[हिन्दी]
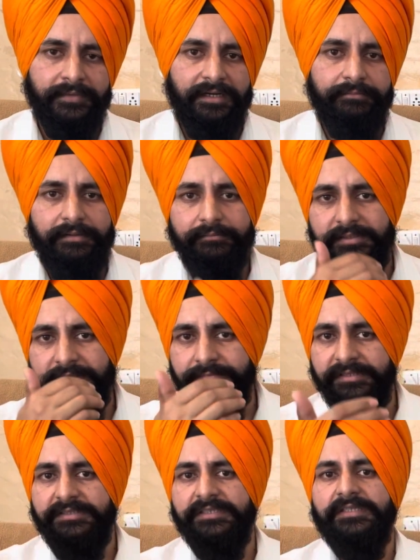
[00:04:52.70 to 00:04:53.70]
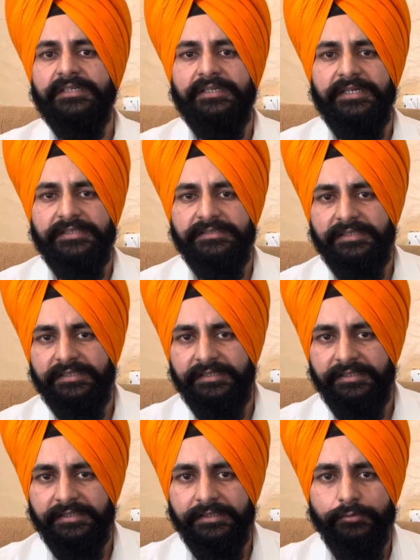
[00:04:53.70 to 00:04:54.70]
अब हम इमीजिएट अगर ऐसा
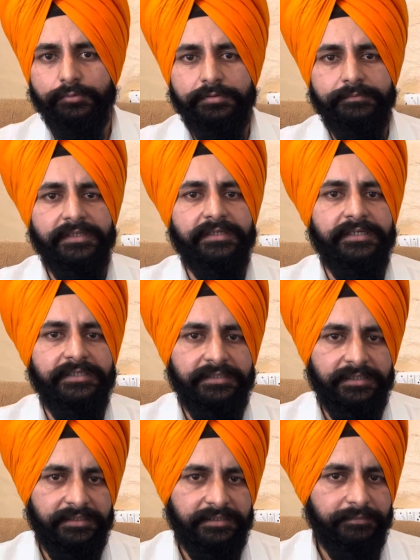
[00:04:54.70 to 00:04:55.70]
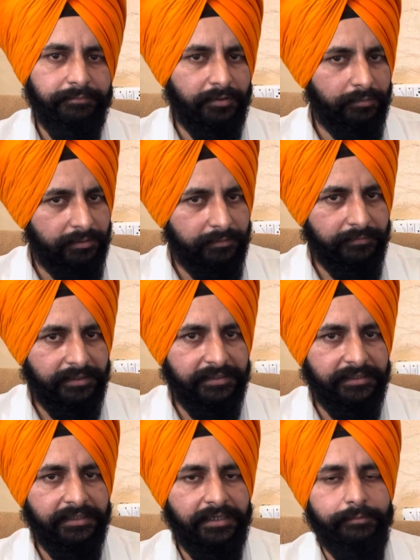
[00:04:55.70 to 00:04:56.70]
करेंगे तो उसमें कई तरह की प्रॉब्लम
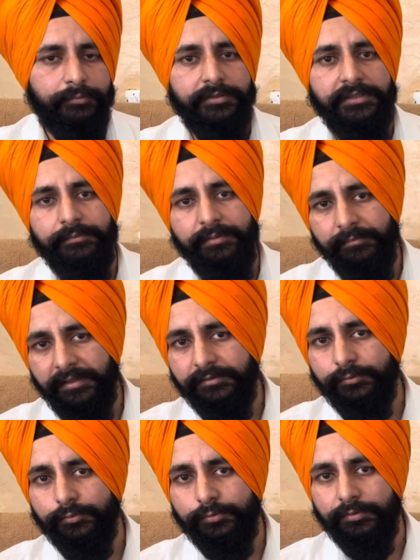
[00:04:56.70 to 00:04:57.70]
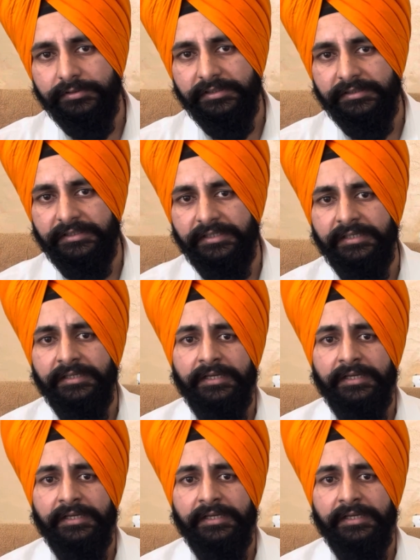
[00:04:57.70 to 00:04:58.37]
आएगी आपको ये भी महसूस हो सकता है